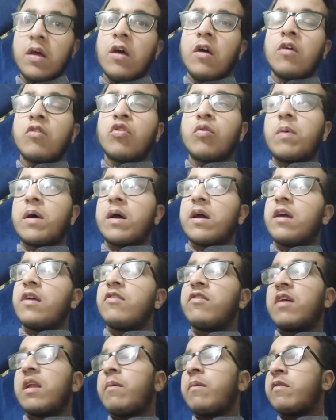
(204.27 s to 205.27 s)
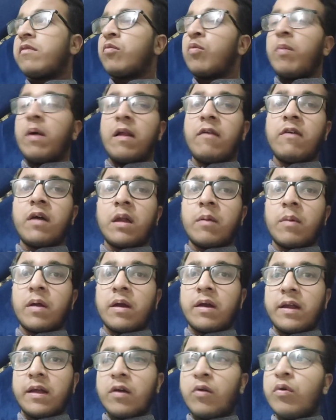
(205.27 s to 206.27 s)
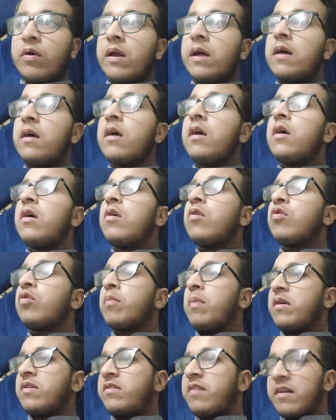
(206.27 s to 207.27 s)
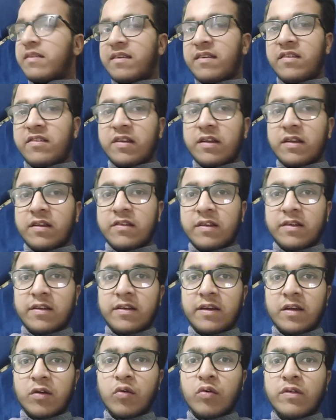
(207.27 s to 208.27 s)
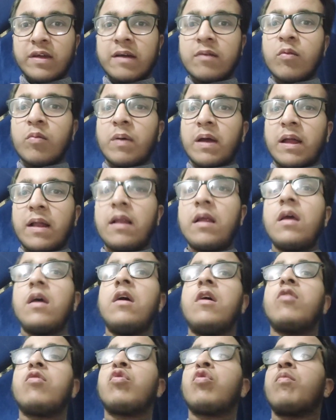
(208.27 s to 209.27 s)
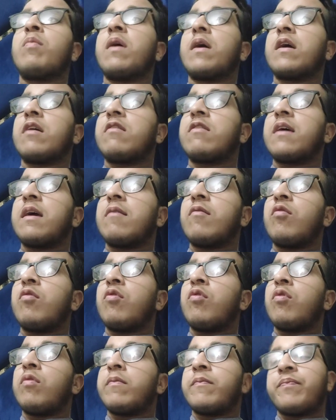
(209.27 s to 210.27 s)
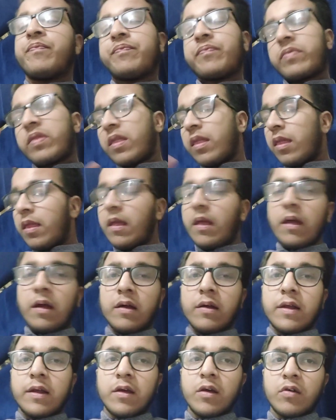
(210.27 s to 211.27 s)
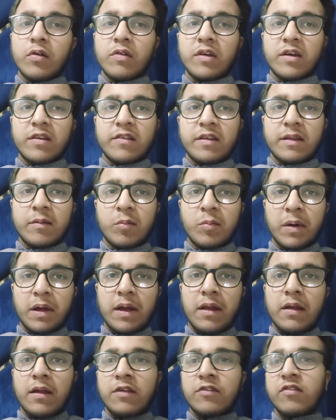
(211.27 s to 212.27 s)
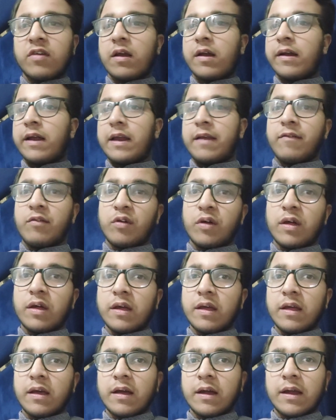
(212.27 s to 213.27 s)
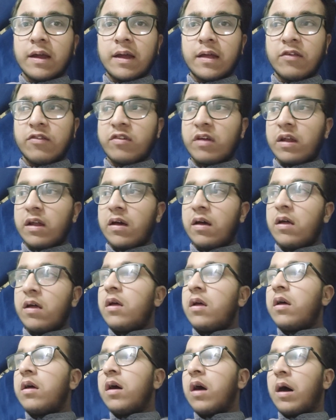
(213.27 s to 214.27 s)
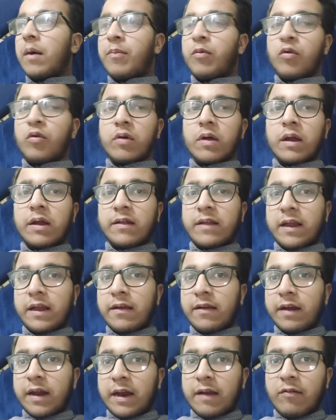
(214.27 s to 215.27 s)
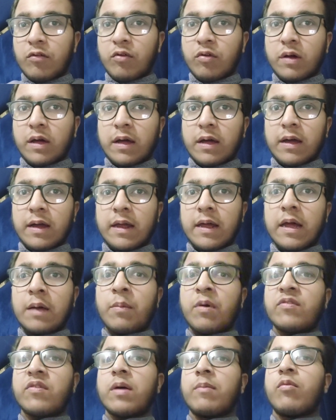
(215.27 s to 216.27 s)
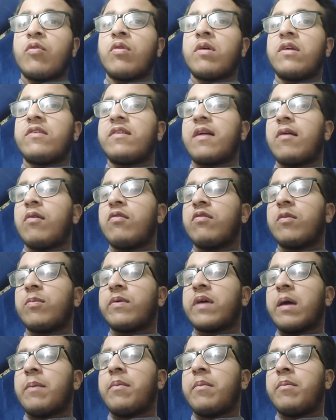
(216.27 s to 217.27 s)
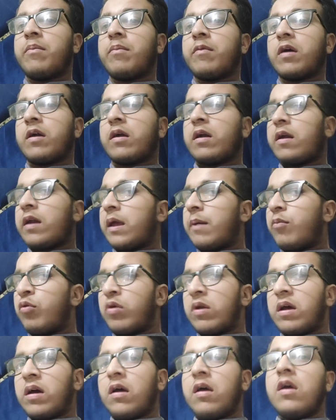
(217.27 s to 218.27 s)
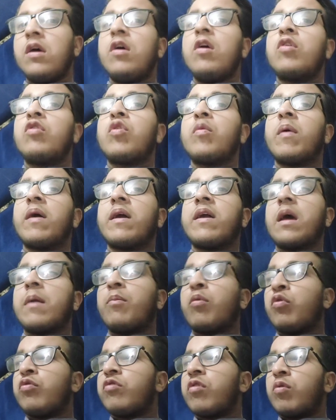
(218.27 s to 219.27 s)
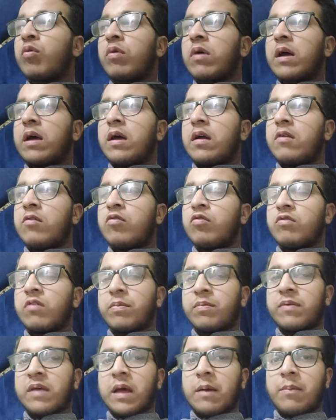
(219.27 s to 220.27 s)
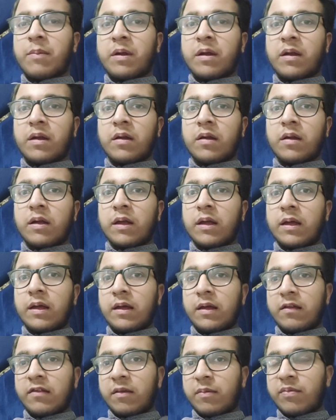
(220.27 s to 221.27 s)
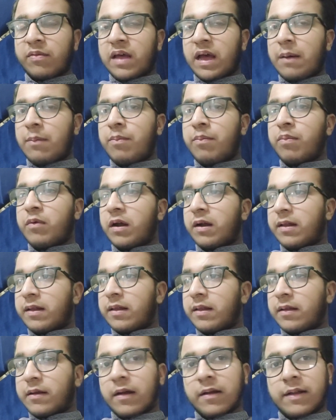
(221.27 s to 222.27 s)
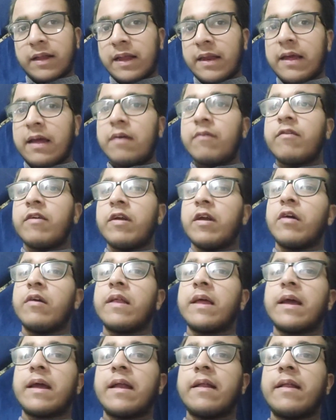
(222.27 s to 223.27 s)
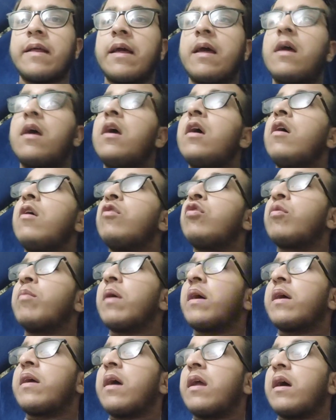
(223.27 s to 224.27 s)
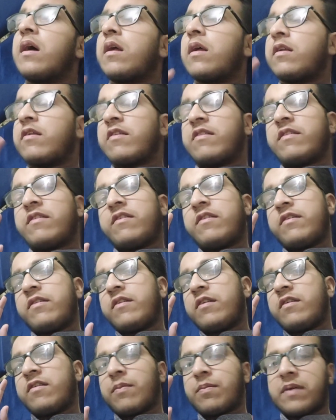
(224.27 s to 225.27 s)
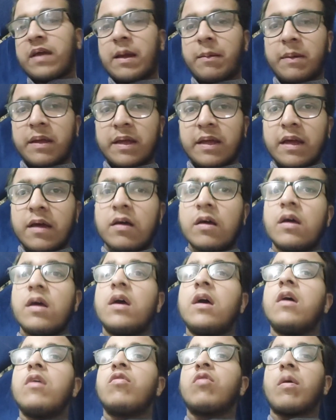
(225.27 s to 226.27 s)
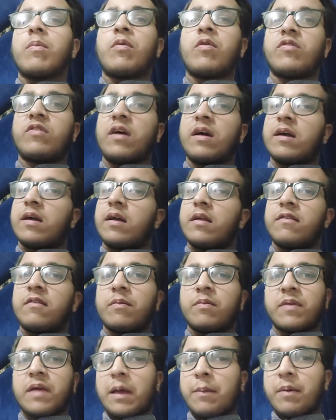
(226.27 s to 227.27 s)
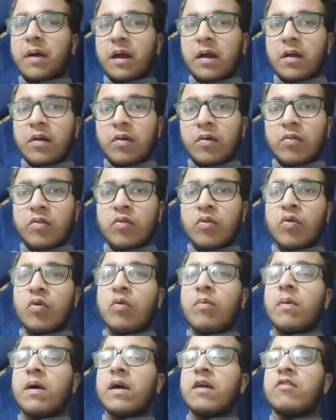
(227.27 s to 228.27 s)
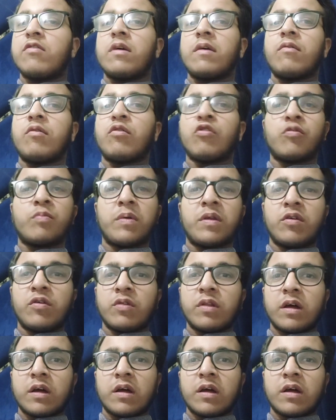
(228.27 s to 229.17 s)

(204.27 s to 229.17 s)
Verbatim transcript: तो बाकी इंशाल्लाह बस मोबाइल वगैरह हमारे ठीक हो रहे हैं तो बस जैसे इनशाला जल्दी ठीक हो जाएगा मोबाइल तो बाकी जो है वो ठीक हो जाएगा जल्दी मोबाइल इंशाल्लाह डेली ब्लॉगिंग किया करेंगे इनशाला आप लोग के लिए डेली डेली लोग आया करेंगे बस आप लोगों ने चैनल को सब्सक्राइब करना नहीं भूलना तो बाकी यार बहुत से लोग हैं यार जो सब्सक्राइबर सब्सक्राइब कर, करते नहीं हैं वीडियो देख लेते हैं तो बाकी यार अगर जिस जिसने सब्सक्राइब नहीं किया तो आप लोग जाके यार सब्सक्राइब कर लो तो बाकी जो है वो कुछ भी नहीं होता